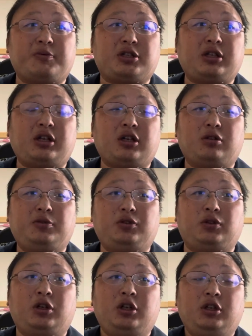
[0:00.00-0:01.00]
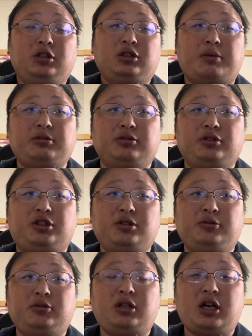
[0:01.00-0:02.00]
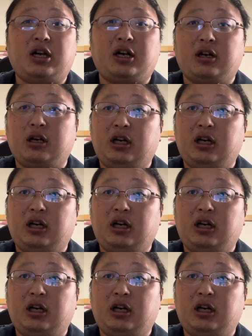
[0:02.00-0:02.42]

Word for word: もしれないけども、多分自分が、